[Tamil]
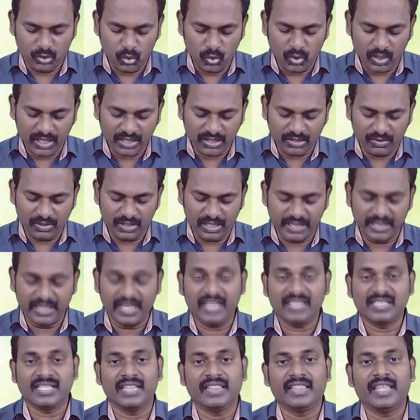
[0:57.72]
தூரத்தில் உள்ள
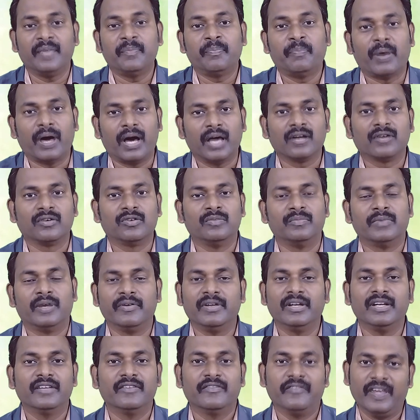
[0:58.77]
தேசத்தை பார்க்கும்
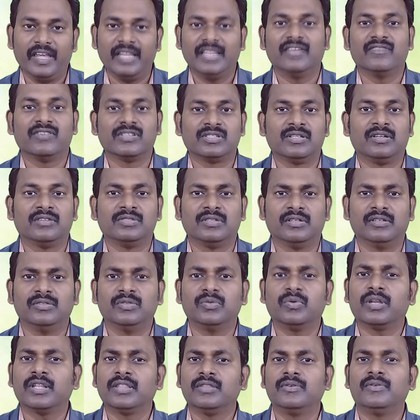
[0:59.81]
அப்படின்னு வேத வசனம் சொல்லு
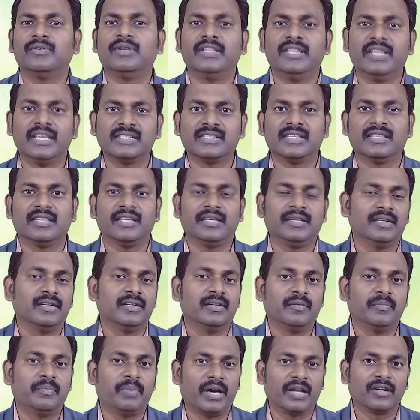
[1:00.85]
தூரத்தில் உள்ள தேசத்தை
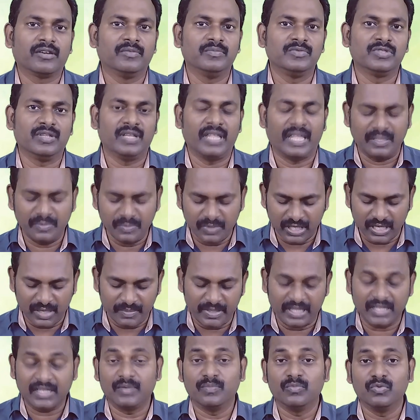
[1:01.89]
பார்க்கும் சொல்லு அது மட்டும்
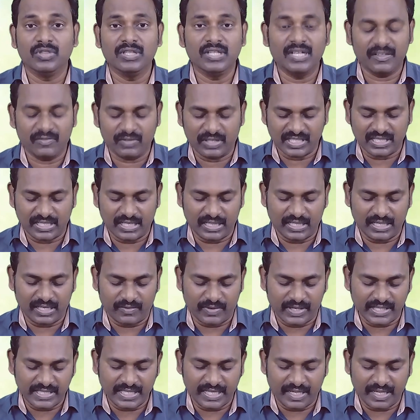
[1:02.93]
இல்லாமல் அதுக்கு முந்தின வசனத்தை நான்